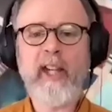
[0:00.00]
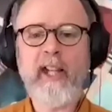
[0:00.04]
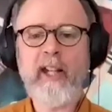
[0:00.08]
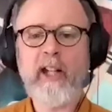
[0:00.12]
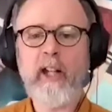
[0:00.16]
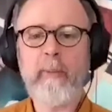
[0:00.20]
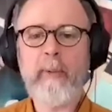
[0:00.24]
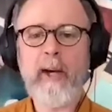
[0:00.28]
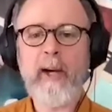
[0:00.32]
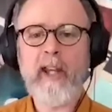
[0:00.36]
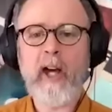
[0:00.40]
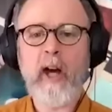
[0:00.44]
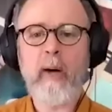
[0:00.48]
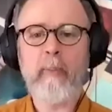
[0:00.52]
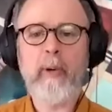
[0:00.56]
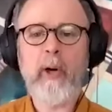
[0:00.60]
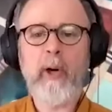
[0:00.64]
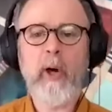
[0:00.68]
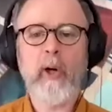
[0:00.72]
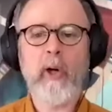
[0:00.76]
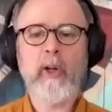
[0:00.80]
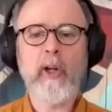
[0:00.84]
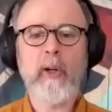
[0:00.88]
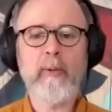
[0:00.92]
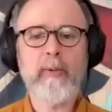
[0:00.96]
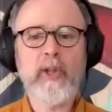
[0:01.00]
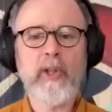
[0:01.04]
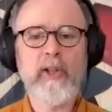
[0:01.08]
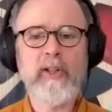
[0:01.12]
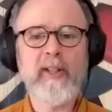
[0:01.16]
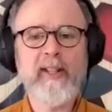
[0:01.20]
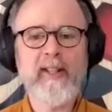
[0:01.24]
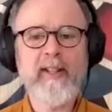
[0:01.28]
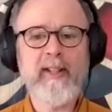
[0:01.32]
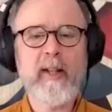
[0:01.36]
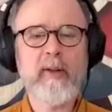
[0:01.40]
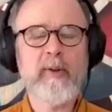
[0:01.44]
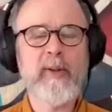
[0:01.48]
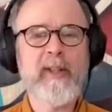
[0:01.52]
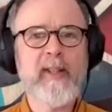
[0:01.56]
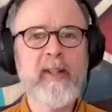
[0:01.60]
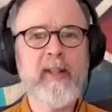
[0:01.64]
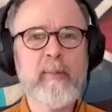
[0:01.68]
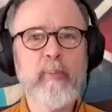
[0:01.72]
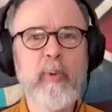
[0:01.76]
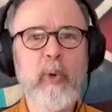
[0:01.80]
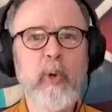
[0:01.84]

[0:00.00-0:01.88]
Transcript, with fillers: de règlement d'emprunt, comme je le disais aussi,